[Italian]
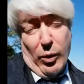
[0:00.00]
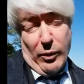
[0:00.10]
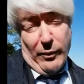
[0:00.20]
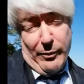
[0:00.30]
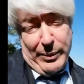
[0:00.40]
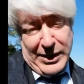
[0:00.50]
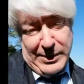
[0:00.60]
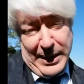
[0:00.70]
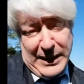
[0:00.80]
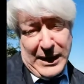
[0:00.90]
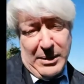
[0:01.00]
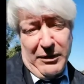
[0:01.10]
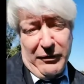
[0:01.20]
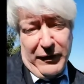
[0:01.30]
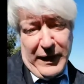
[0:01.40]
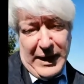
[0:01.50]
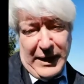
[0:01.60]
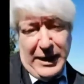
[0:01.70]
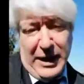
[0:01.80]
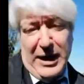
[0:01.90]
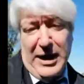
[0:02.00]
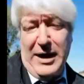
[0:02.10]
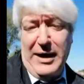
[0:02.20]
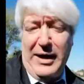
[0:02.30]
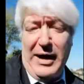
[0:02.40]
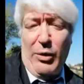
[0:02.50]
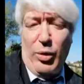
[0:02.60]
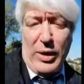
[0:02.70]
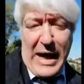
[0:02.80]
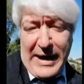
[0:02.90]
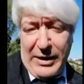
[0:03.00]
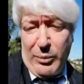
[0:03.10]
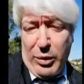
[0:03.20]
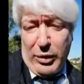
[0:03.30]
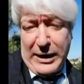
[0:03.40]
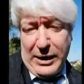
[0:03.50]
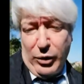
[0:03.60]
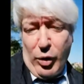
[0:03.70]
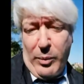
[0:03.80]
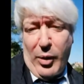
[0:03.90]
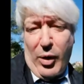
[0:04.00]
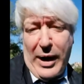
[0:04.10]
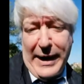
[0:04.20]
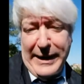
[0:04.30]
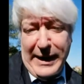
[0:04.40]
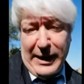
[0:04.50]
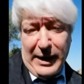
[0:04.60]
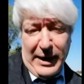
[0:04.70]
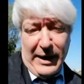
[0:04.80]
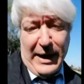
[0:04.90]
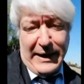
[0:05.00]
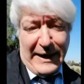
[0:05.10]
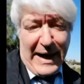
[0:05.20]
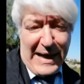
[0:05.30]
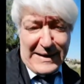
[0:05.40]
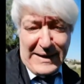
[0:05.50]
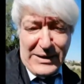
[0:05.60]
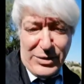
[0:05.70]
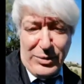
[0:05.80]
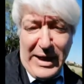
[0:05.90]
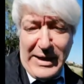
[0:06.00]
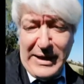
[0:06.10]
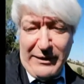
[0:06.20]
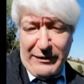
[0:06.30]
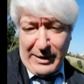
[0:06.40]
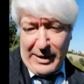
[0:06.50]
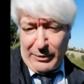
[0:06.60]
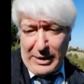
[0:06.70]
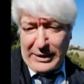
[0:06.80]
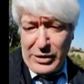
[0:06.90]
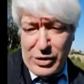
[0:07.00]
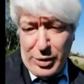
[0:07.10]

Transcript: Smettetemi infine di augurare un bocca al lupo ai, ai ragazzi, agli studenti che fra qualche giorno